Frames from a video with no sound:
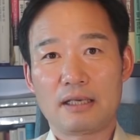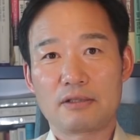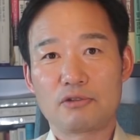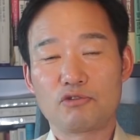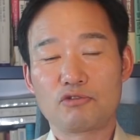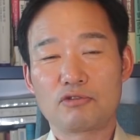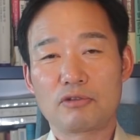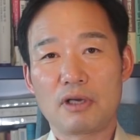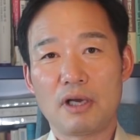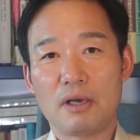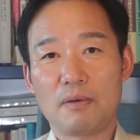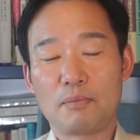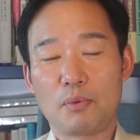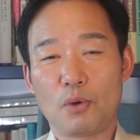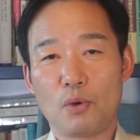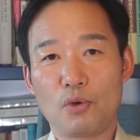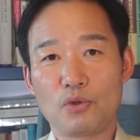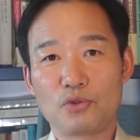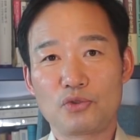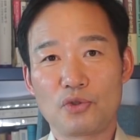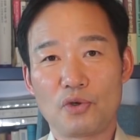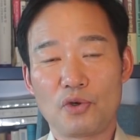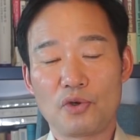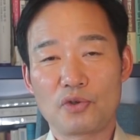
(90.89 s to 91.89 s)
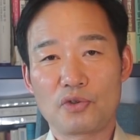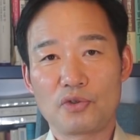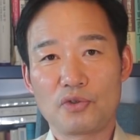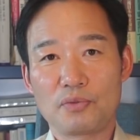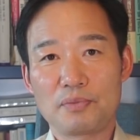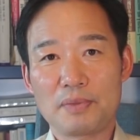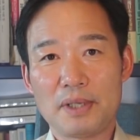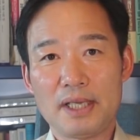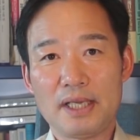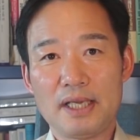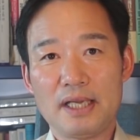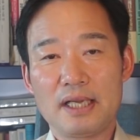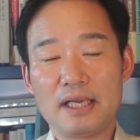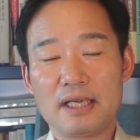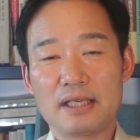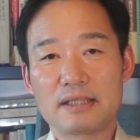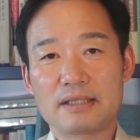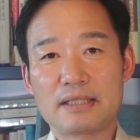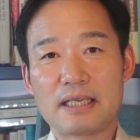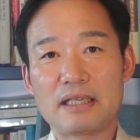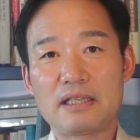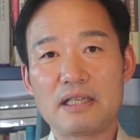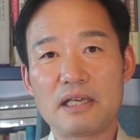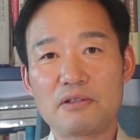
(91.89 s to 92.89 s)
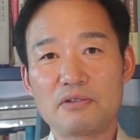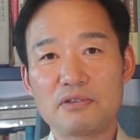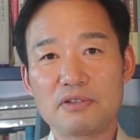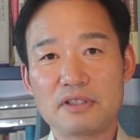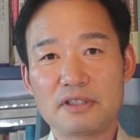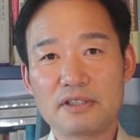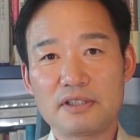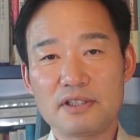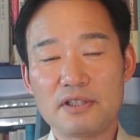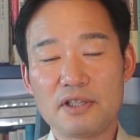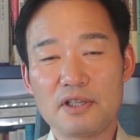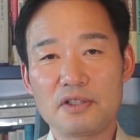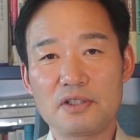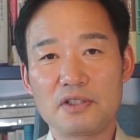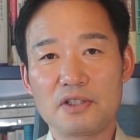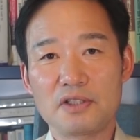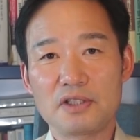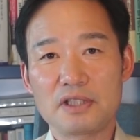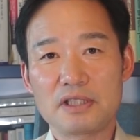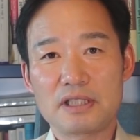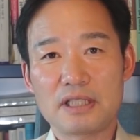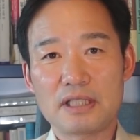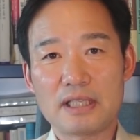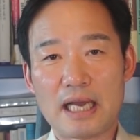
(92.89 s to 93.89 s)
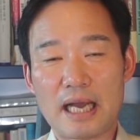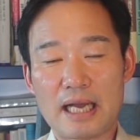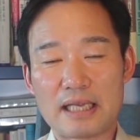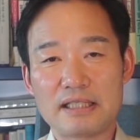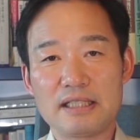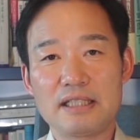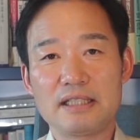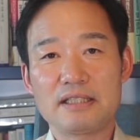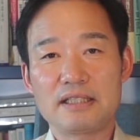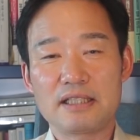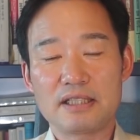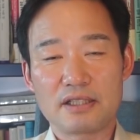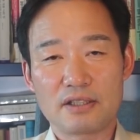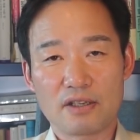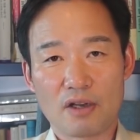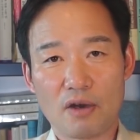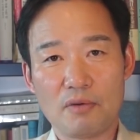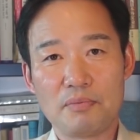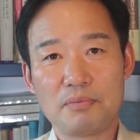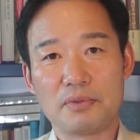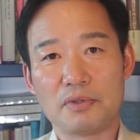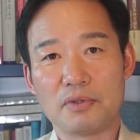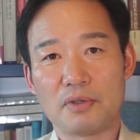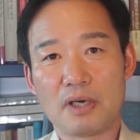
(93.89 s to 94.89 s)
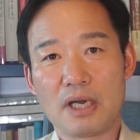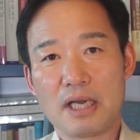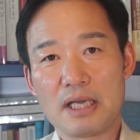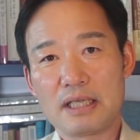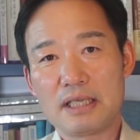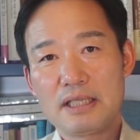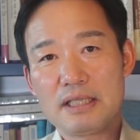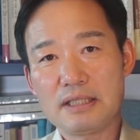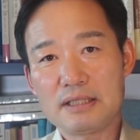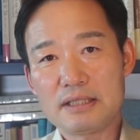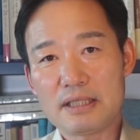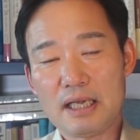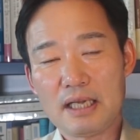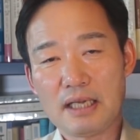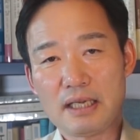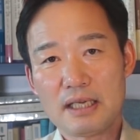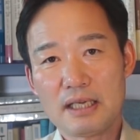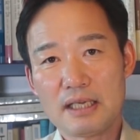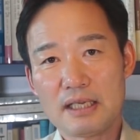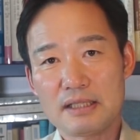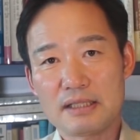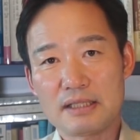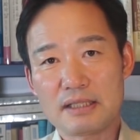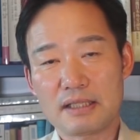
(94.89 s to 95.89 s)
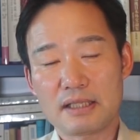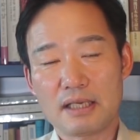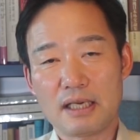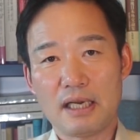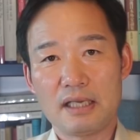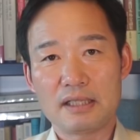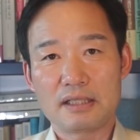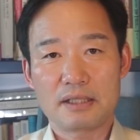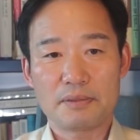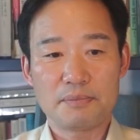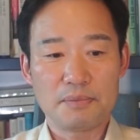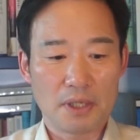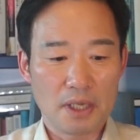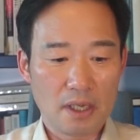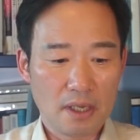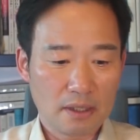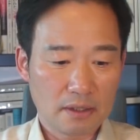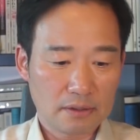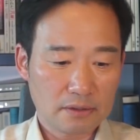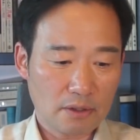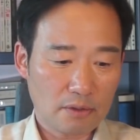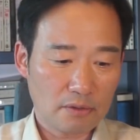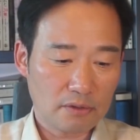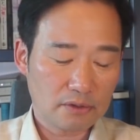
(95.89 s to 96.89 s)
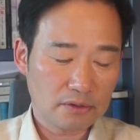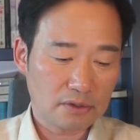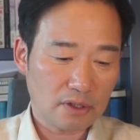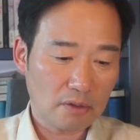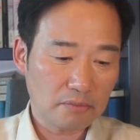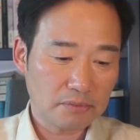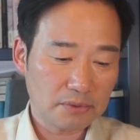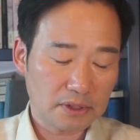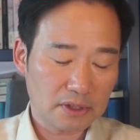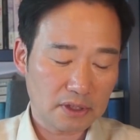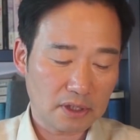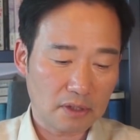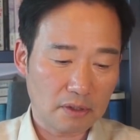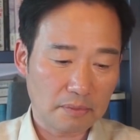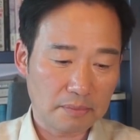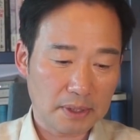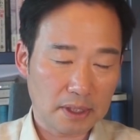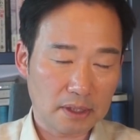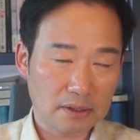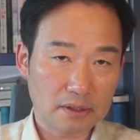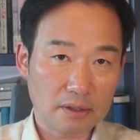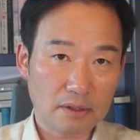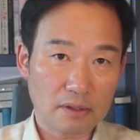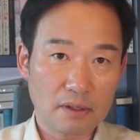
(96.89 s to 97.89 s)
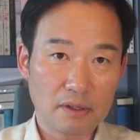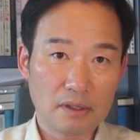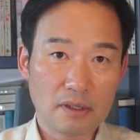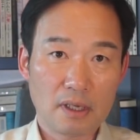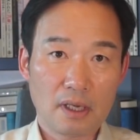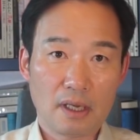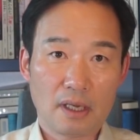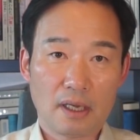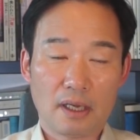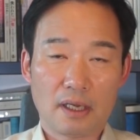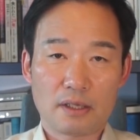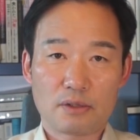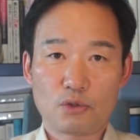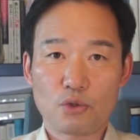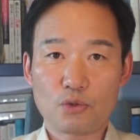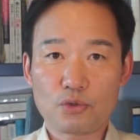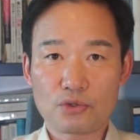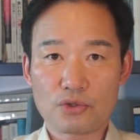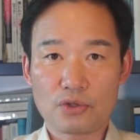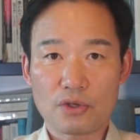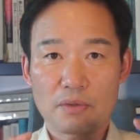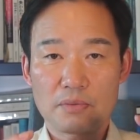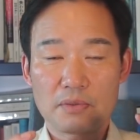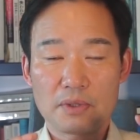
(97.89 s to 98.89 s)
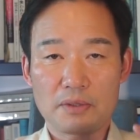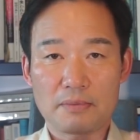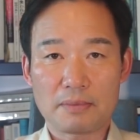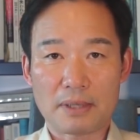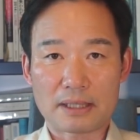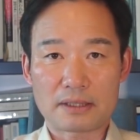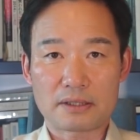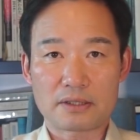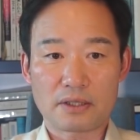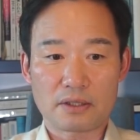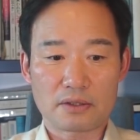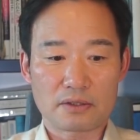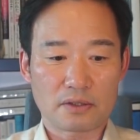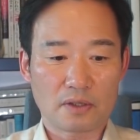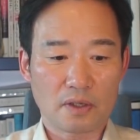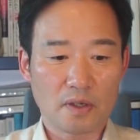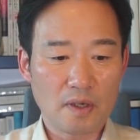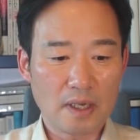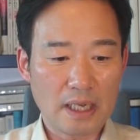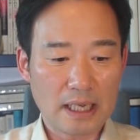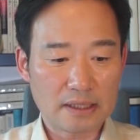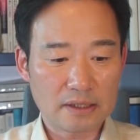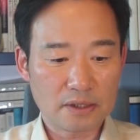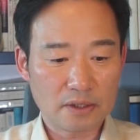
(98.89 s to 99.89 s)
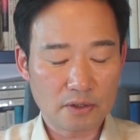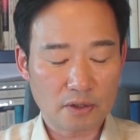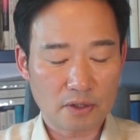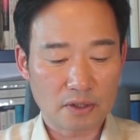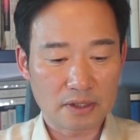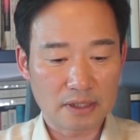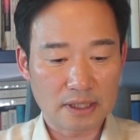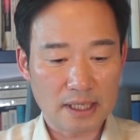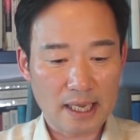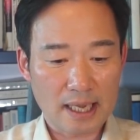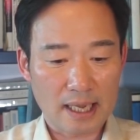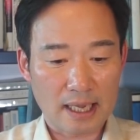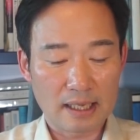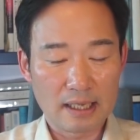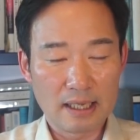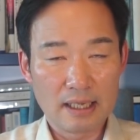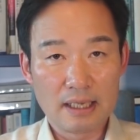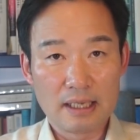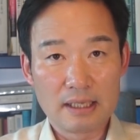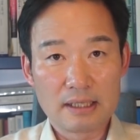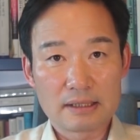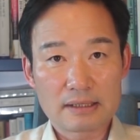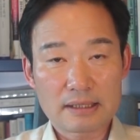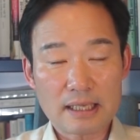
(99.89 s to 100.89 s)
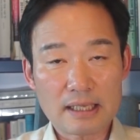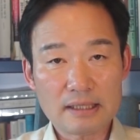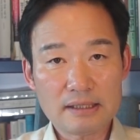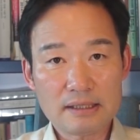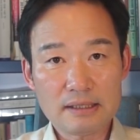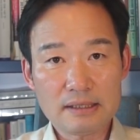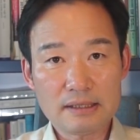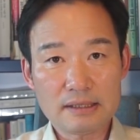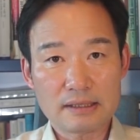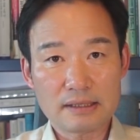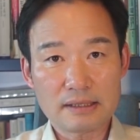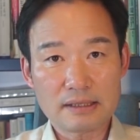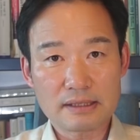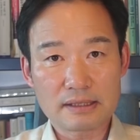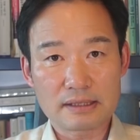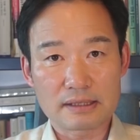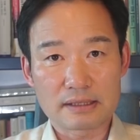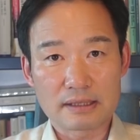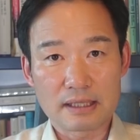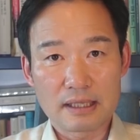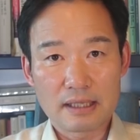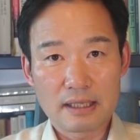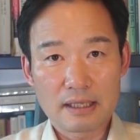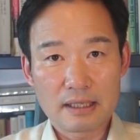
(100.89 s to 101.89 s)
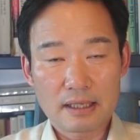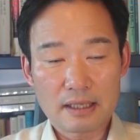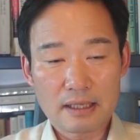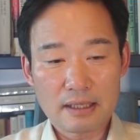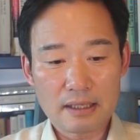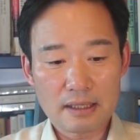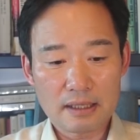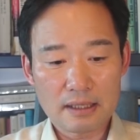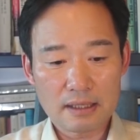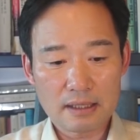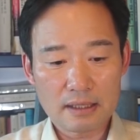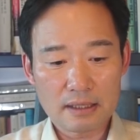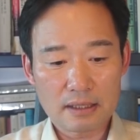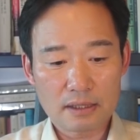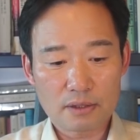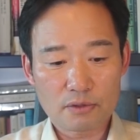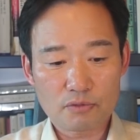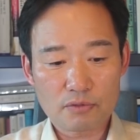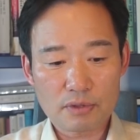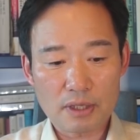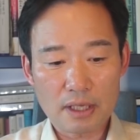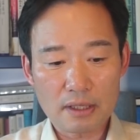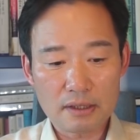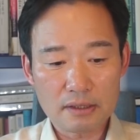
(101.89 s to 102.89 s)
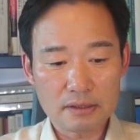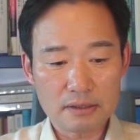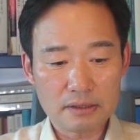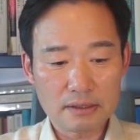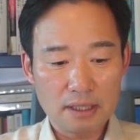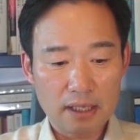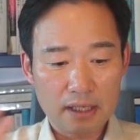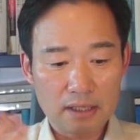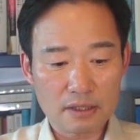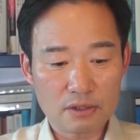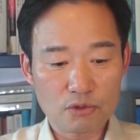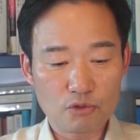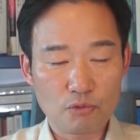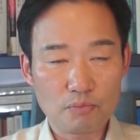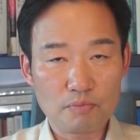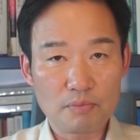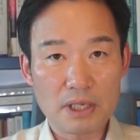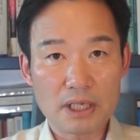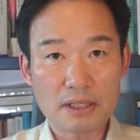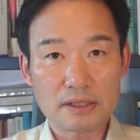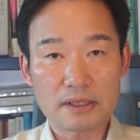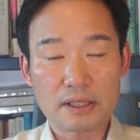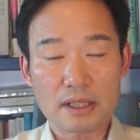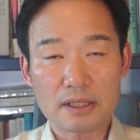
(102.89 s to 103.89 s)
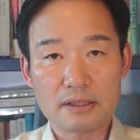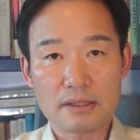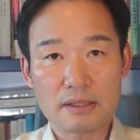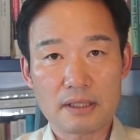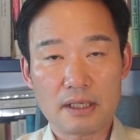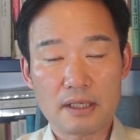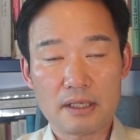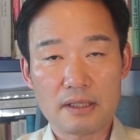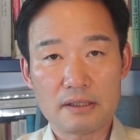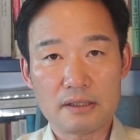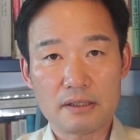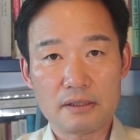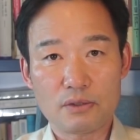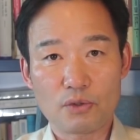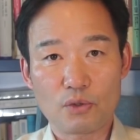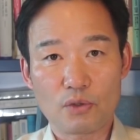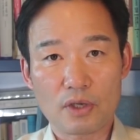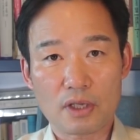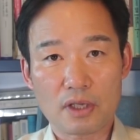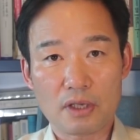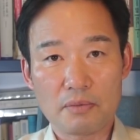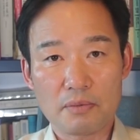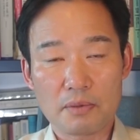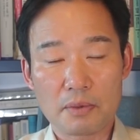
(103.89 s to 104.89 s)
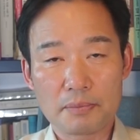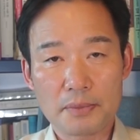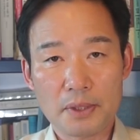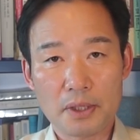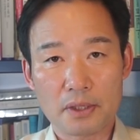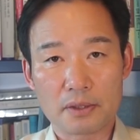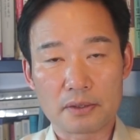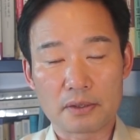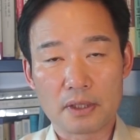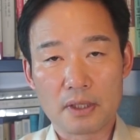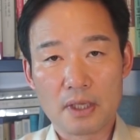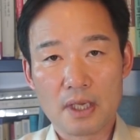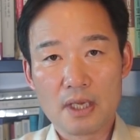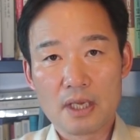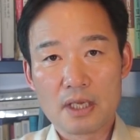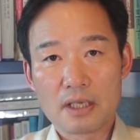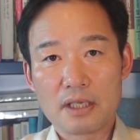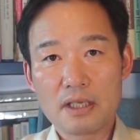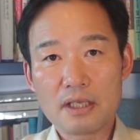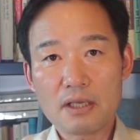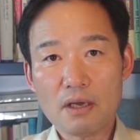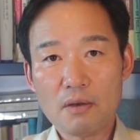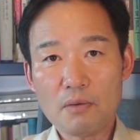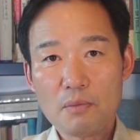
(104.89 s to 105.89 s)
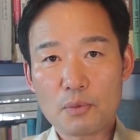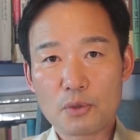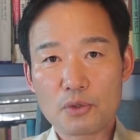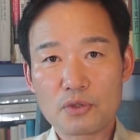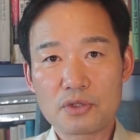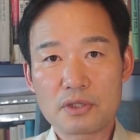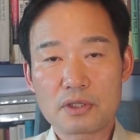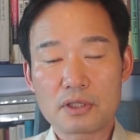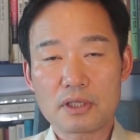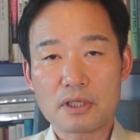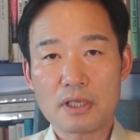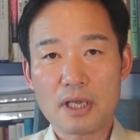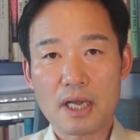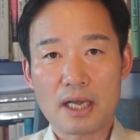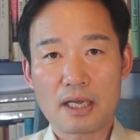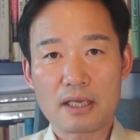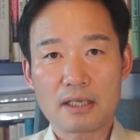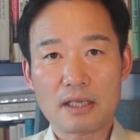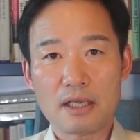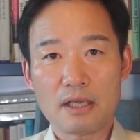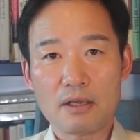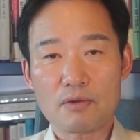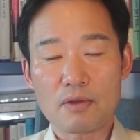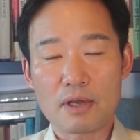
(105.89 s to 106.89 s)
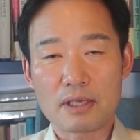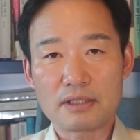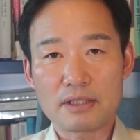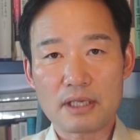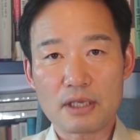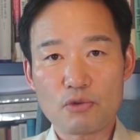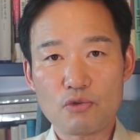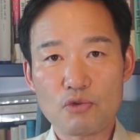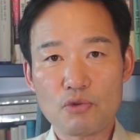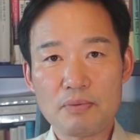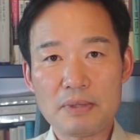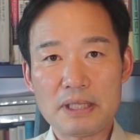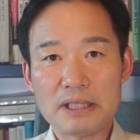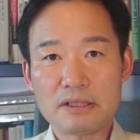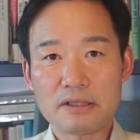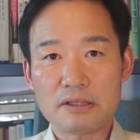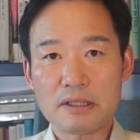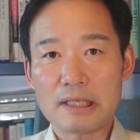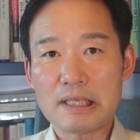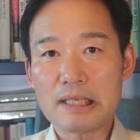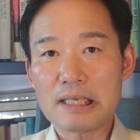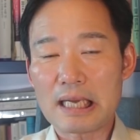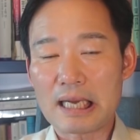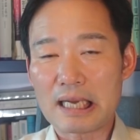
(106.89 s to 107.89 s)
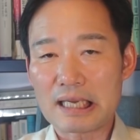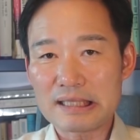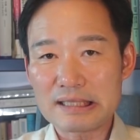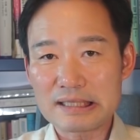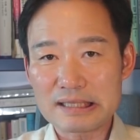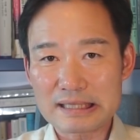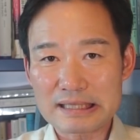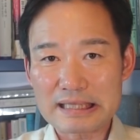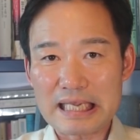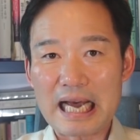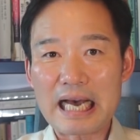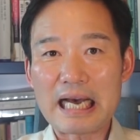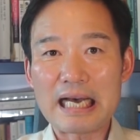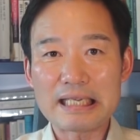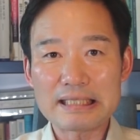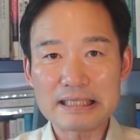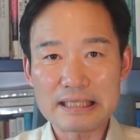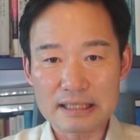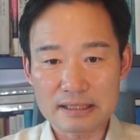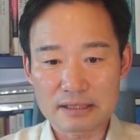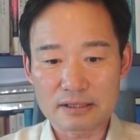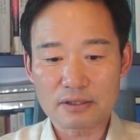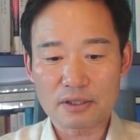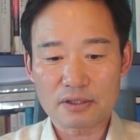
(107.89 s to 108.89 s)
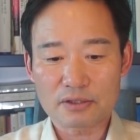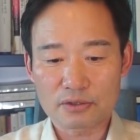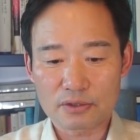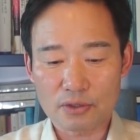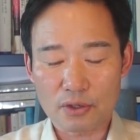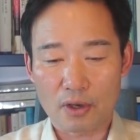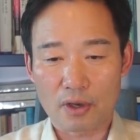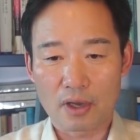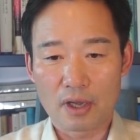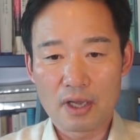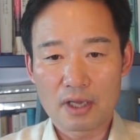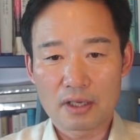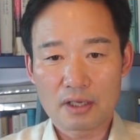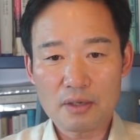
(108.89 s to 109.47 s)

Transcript: 국가 보조금이 제대로 쓰였는지 아닌지 여부 이 세 가지가 지금 서울 서부지검에서 초점을 맞춰서 하는 건데 사실은 이최근에그 윤명 사태를 돌이켜보면 이건 못지않게 굉장히 휘발성이 강한 사안이 있었죠.